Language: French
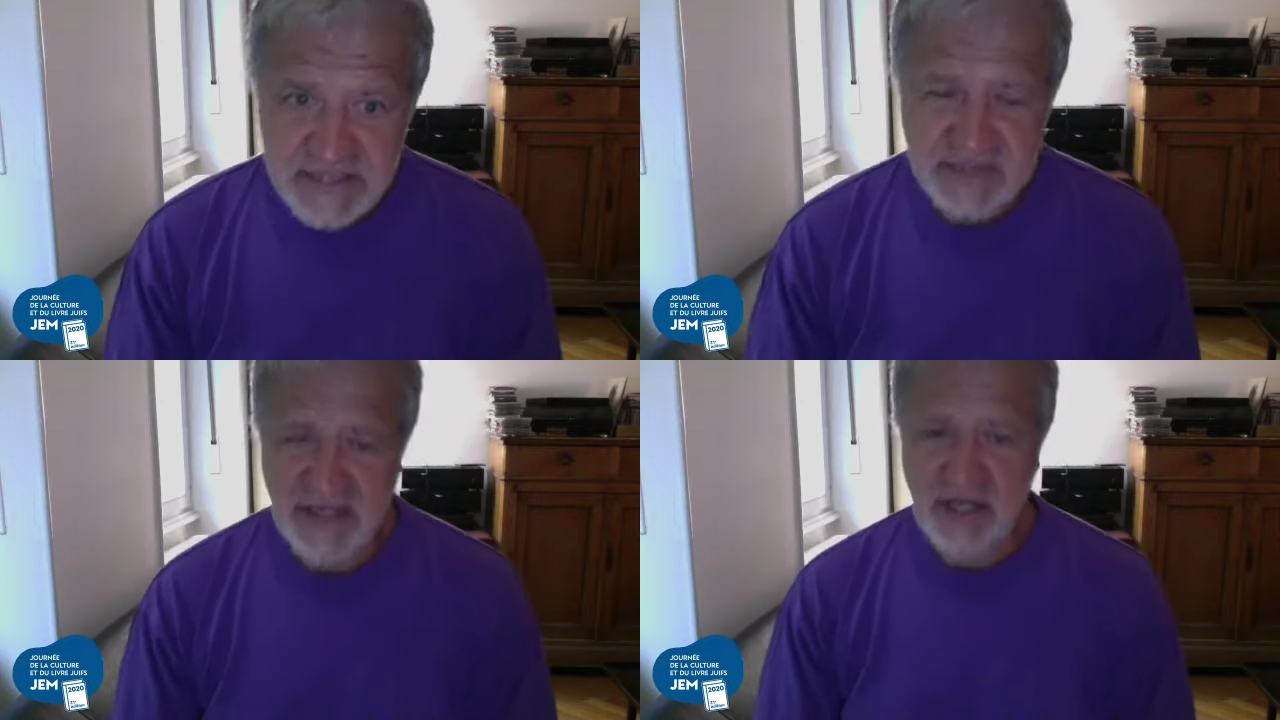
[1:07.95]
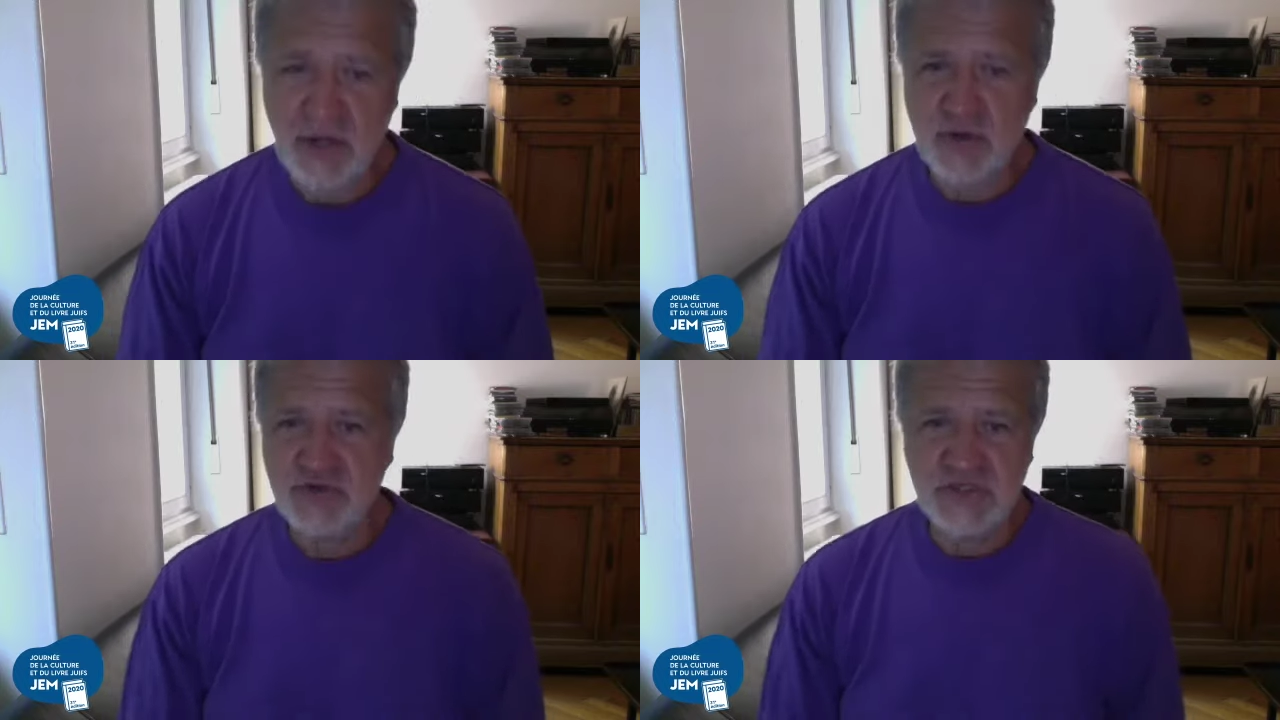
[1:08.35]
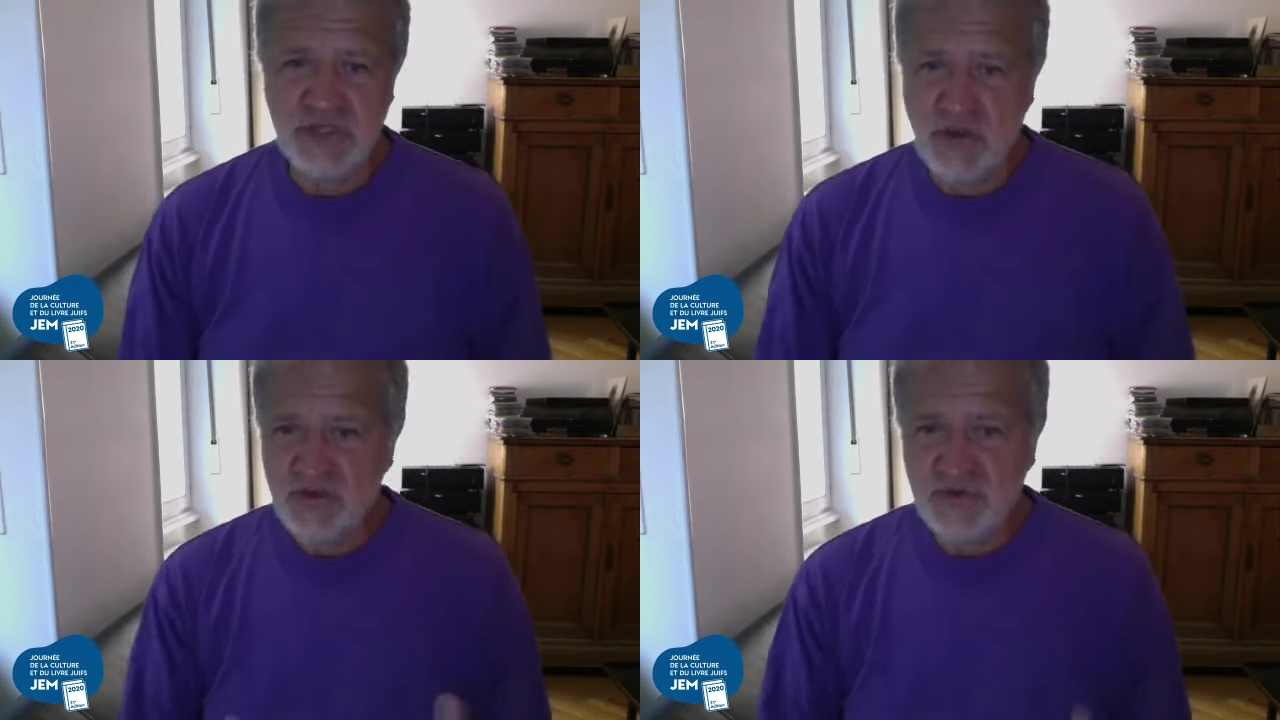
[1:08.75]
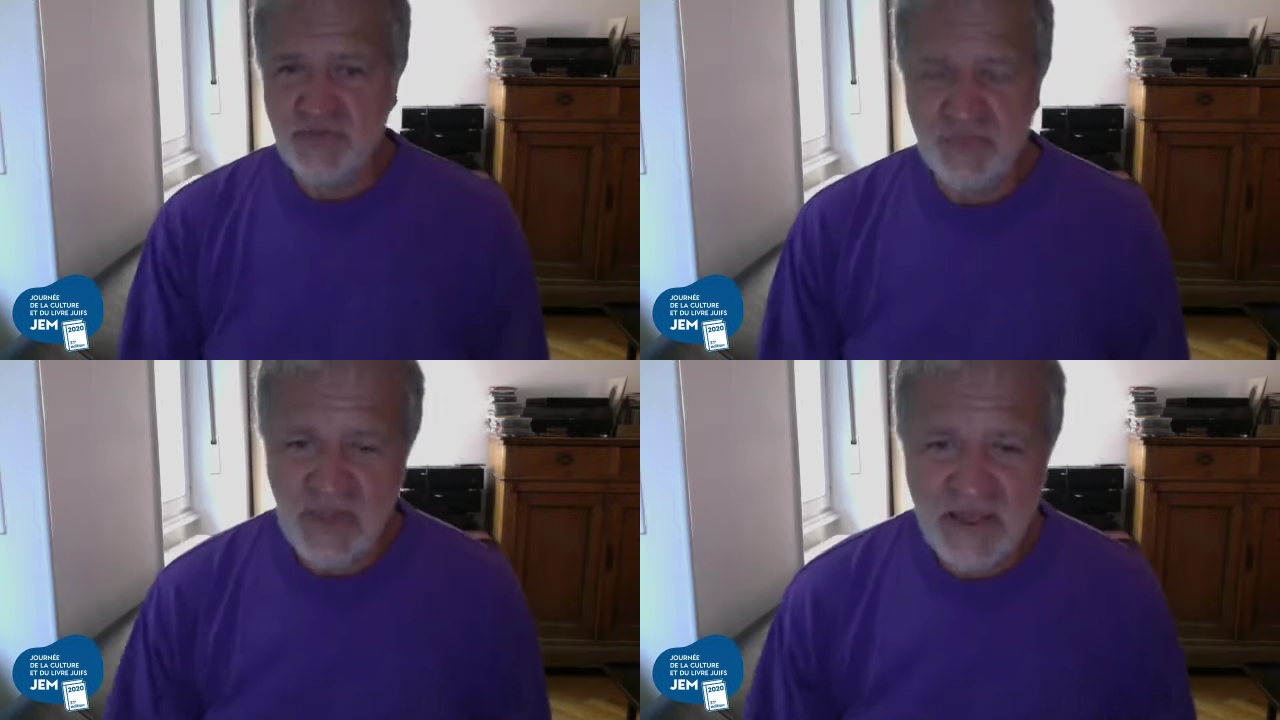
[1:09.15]
Alors sans
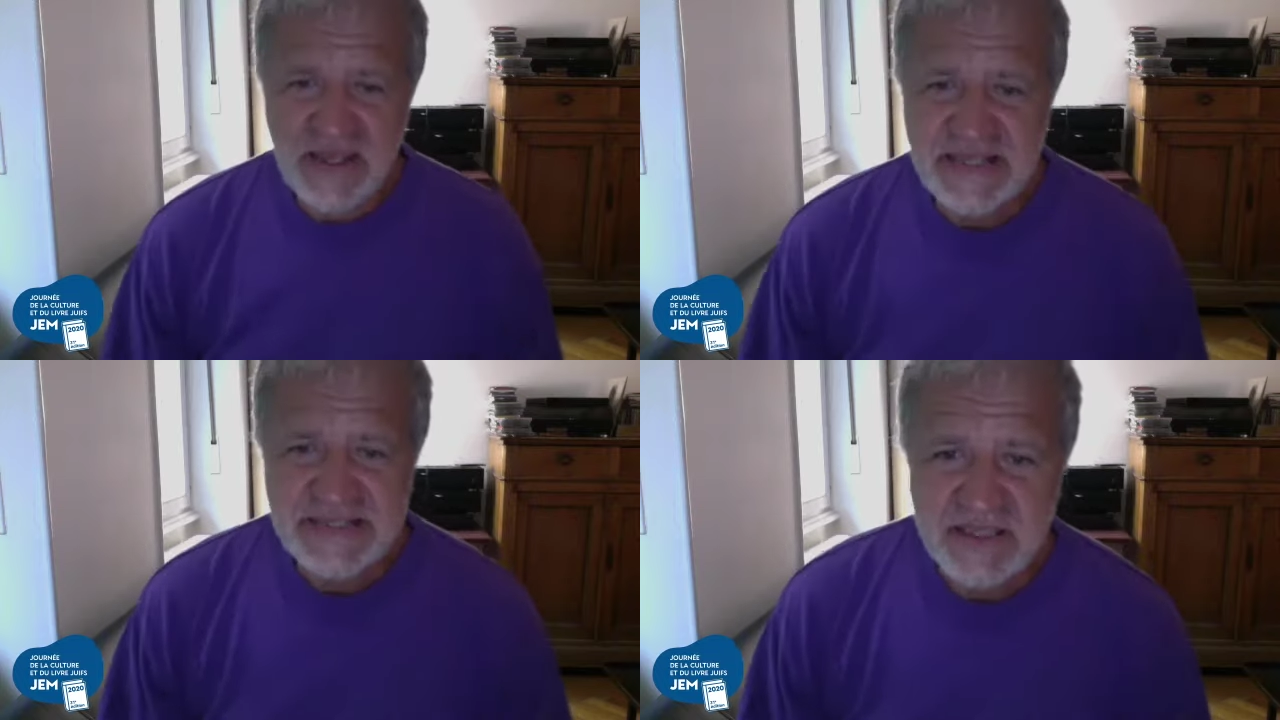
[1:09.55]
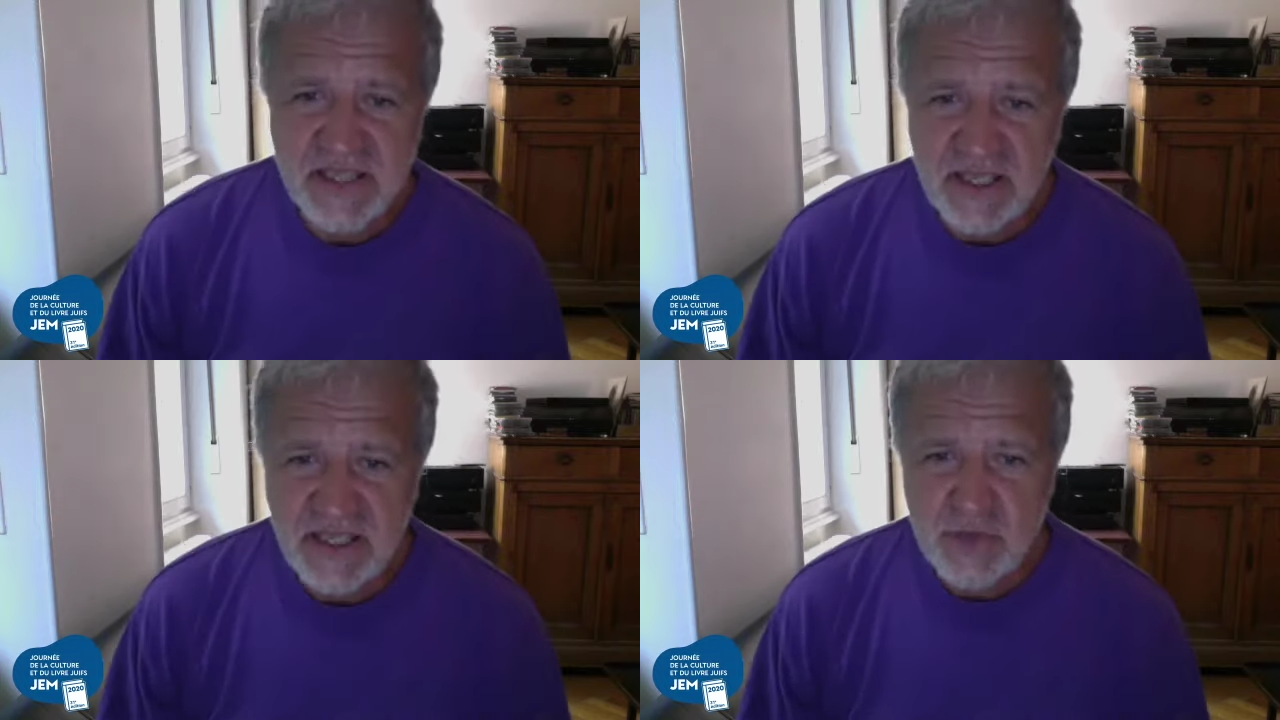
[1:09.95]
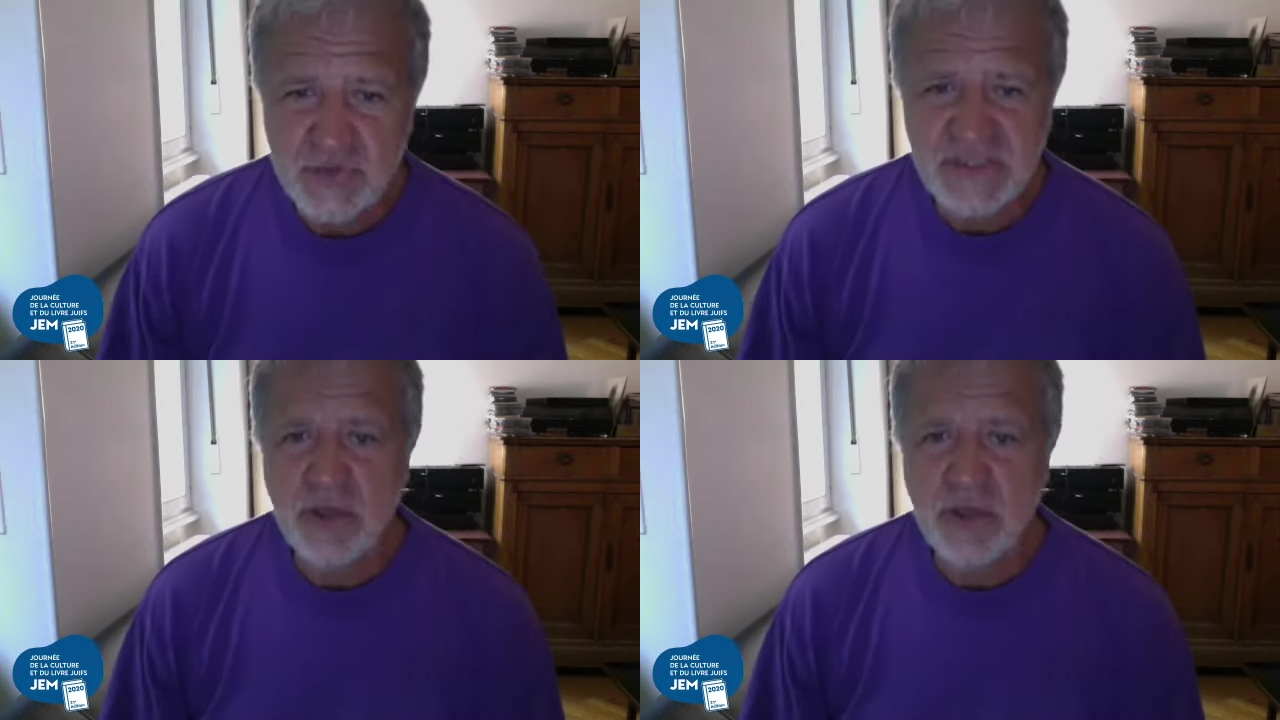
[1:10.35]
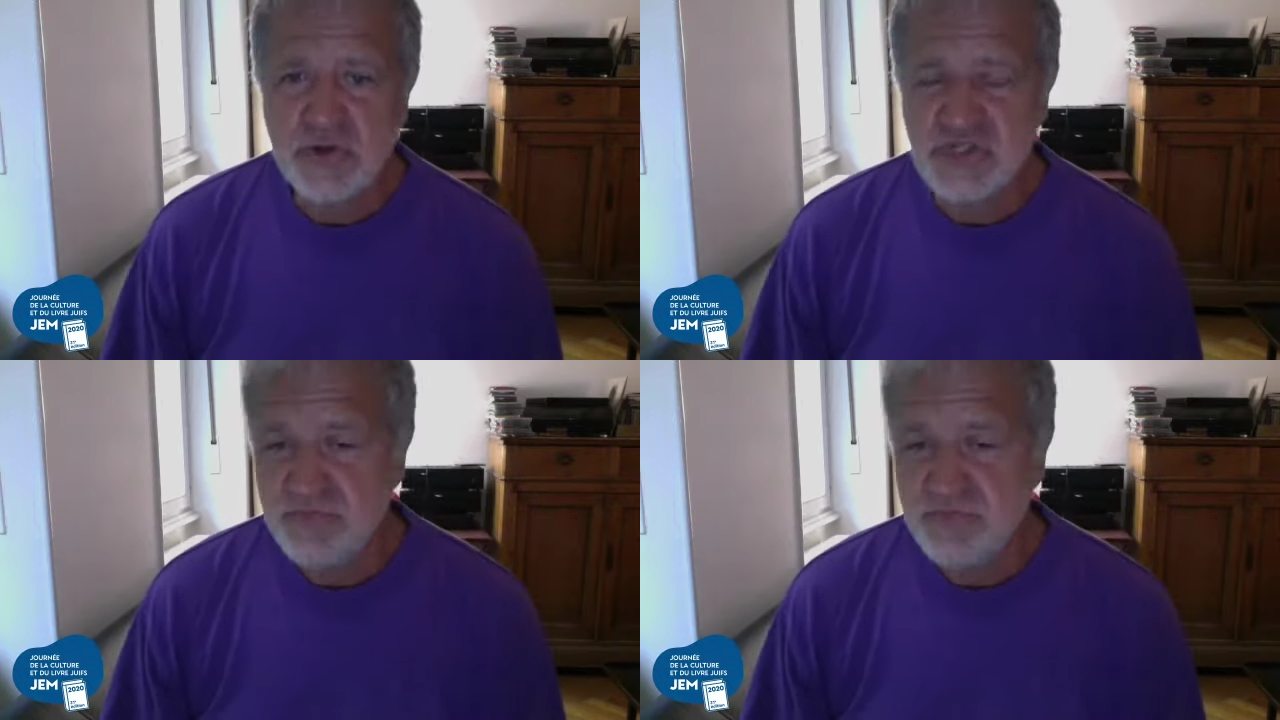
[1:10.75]
adhérer à une
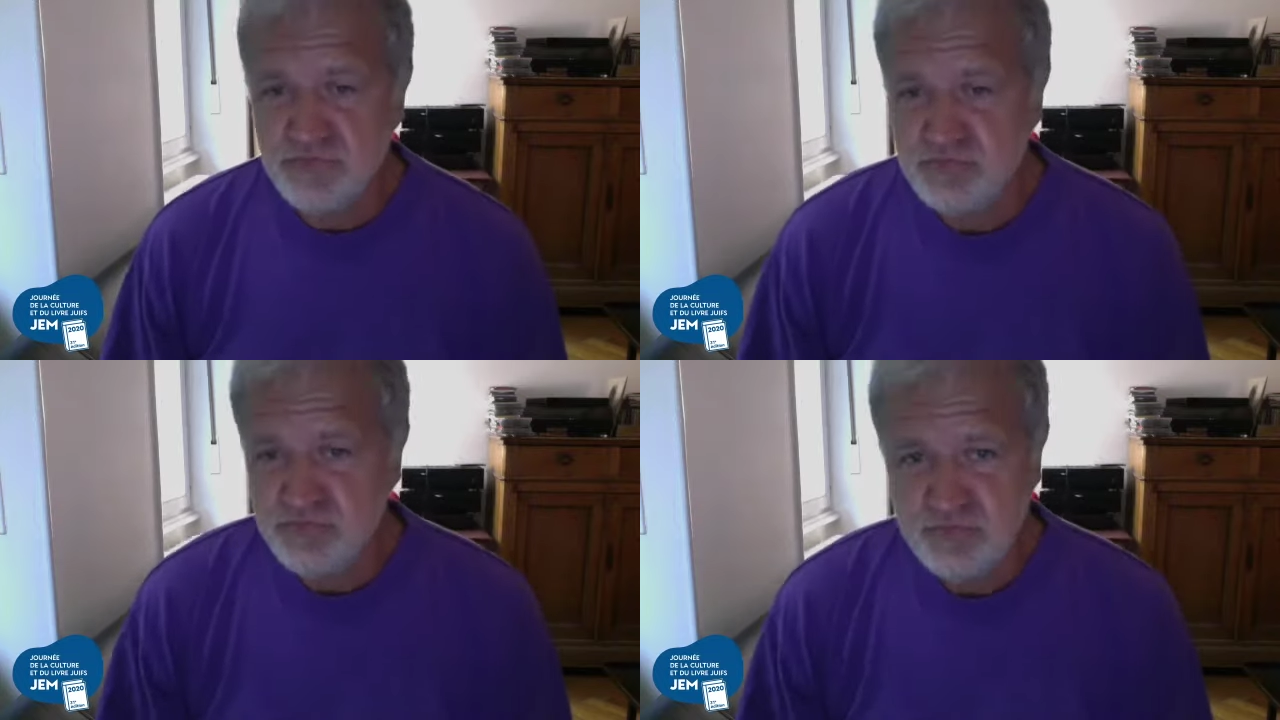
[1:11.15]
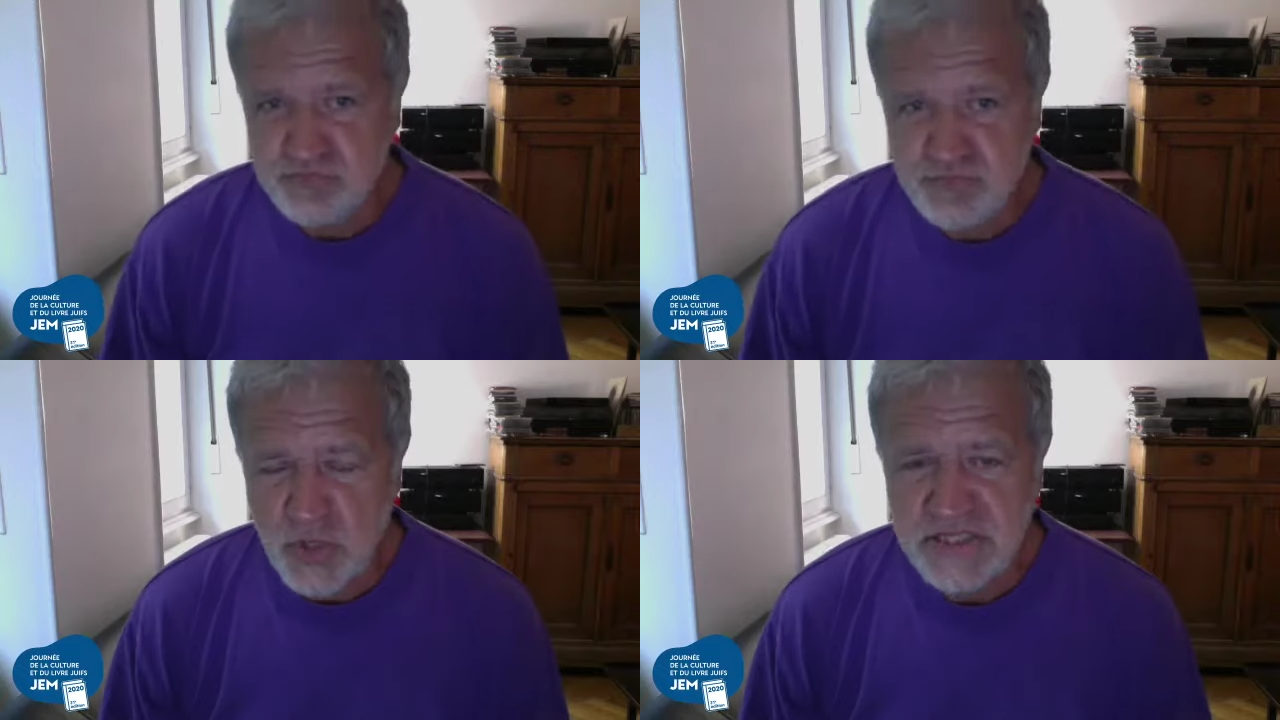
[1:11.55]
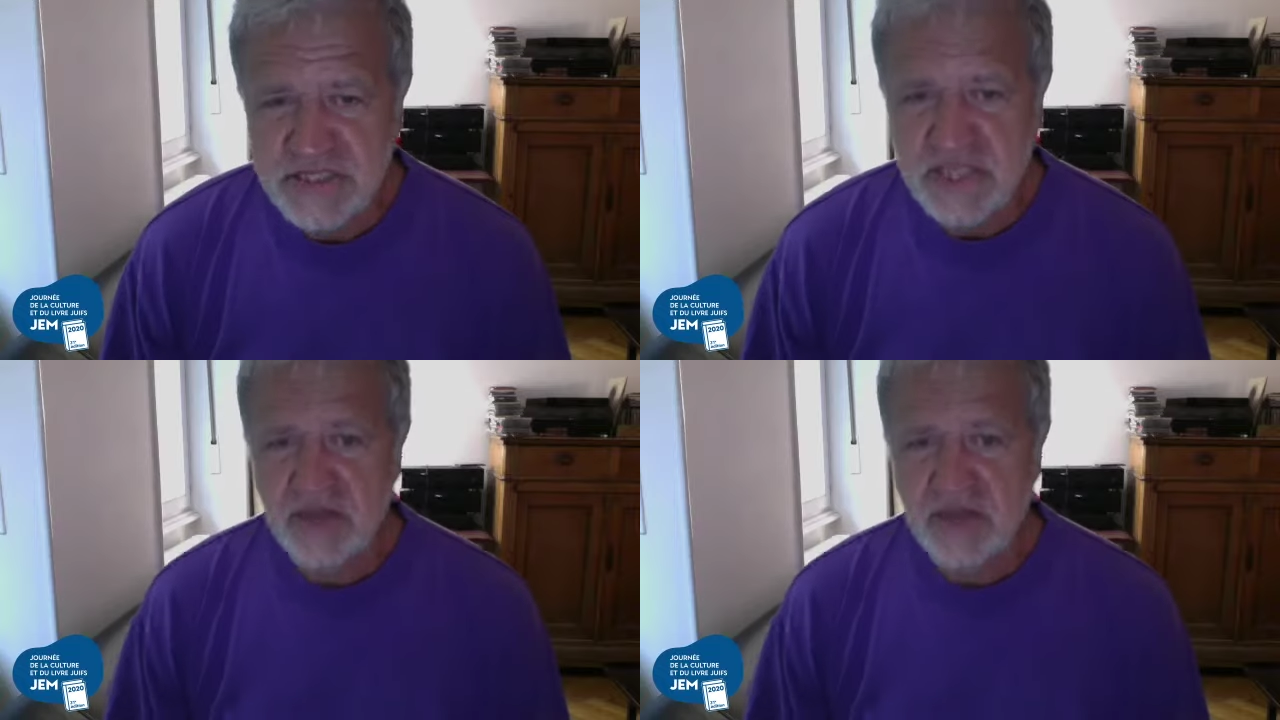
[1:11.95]
idéologie politique,